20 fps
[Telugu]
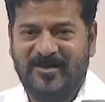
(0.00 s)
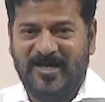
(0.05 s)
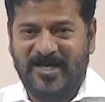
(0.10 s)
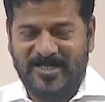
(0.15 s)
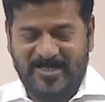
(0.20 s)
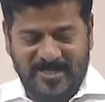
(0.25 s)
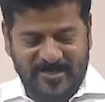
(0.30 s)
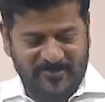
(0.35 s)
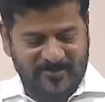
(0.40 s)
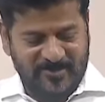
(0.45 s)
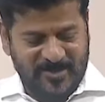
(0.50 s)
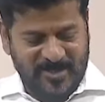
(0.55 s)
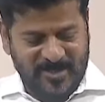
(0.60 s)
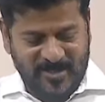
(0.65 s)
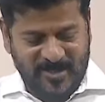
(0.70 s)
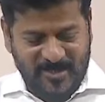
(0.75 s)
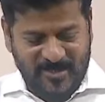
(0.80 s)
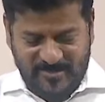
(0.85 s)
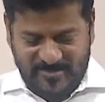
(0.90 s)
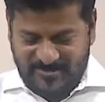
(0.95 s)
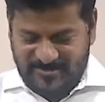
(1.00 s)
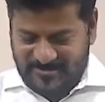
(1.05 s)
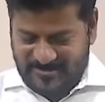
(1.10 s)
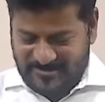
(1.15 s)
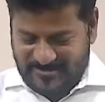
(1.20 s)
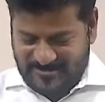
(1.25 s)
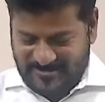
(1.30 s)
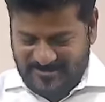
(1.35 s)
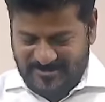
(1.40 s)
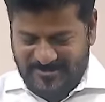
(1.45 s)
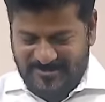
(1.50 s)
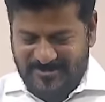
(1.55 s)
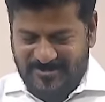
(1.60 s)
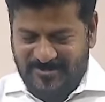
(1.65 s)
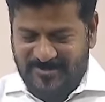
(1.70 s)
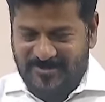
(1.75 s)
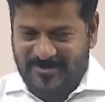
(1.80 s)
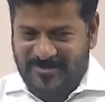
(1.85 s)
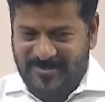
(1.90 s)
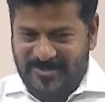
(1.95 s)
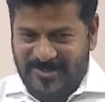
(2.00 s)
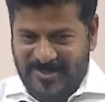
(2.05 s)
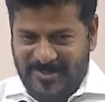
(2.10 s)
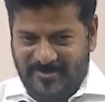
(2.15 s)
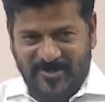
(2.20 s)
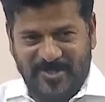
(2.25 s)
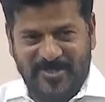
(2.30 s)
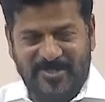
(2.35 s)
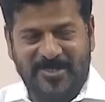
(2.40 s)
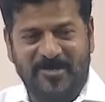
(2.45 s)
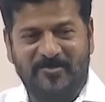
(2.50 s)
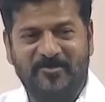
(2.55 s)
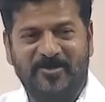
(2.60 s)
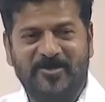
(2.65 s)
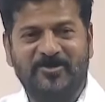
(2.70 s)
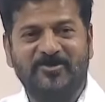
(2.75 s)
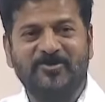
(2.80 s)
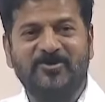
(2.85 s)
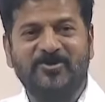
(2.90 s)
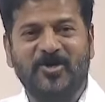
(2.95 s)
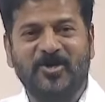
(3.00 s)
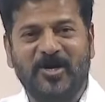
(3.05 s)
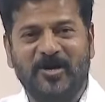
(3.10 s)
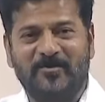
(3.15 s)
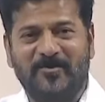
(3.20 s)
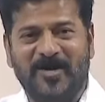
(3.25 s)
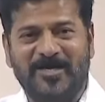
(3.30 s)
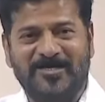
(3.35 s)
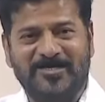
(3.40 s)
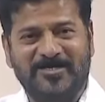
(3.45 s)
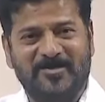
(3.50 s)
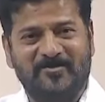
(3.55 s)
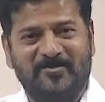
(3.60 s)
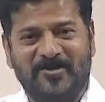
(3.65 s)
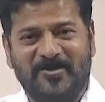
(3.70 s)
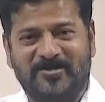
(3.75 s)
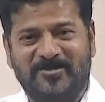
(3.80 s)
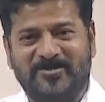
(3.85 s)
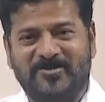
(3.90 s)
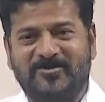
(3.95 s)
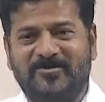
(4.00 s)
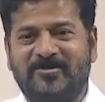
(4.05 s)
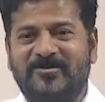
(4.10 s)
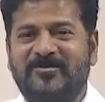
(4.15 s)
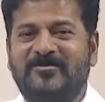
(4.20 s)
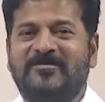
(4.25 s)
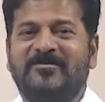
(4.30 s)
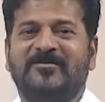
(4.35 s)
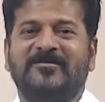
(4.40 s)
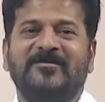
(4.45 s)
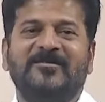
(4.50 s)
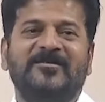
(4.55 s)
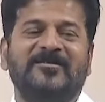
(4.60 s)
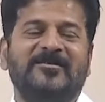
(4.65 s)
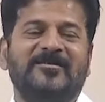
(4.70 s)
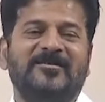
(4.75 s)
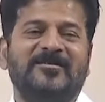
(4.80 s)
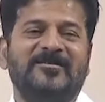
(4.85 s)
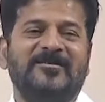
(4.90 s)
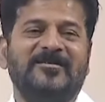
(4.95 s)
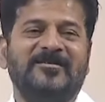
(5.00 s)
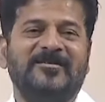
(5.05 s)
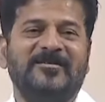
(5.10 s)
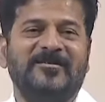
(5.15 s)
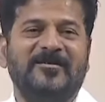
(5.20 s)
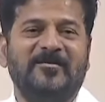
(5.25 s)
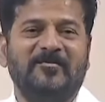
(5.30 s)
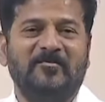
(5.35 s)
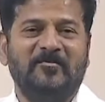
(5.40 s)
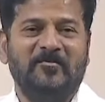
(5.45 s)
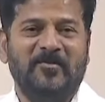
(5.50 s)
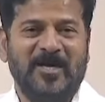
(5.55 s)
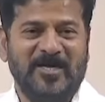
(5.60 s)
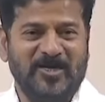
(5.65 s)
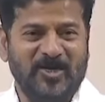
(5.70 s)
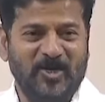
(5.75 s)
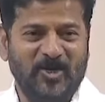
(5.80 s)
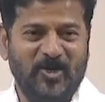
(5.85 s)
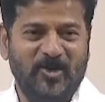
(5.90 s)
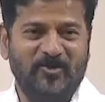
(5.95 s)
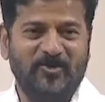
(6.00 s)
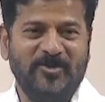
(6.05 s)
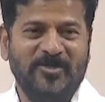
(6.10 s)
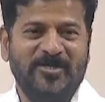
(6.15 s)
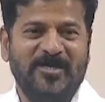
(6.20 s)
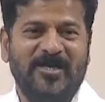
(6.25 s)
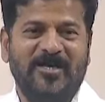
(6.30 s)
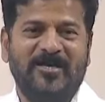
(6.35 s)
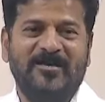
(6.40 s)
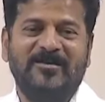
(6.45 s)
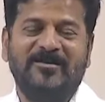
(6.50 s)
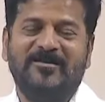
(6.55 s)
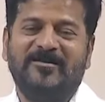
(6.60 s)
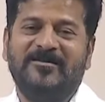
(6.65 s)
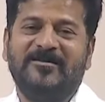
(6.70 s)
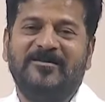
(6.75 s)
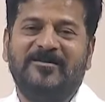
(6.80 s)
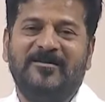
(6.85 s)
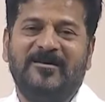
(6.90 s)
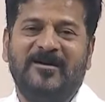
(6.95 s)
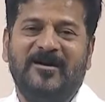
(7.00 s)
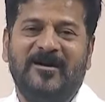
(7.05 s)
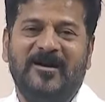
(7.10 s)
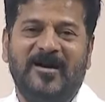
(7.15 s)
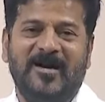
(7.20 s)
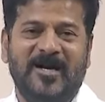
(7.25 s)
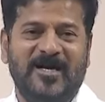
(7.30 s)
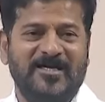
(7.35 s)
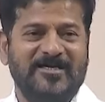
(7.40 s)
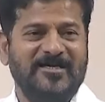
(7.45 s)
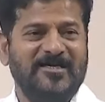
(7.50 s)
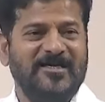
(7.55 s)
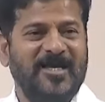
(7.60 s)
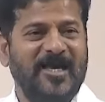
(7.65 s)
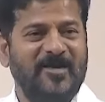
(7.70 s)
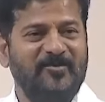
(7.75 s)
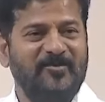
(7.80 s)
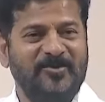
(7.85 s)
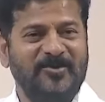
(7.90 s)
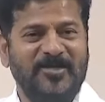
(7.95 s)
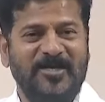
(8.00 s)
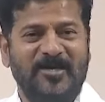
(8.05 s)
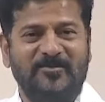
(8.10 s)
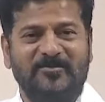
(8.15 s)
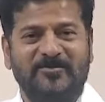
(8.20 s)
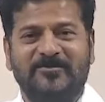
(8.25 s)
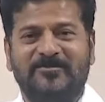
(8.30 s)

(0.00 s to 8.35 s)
అదేవిధంగా ఈ వేదిక మీద నుంచి ఒక్క మాట చెప్పదలుచుకున్నాం మనలో ఉన్న ఆట నైపుణ్యం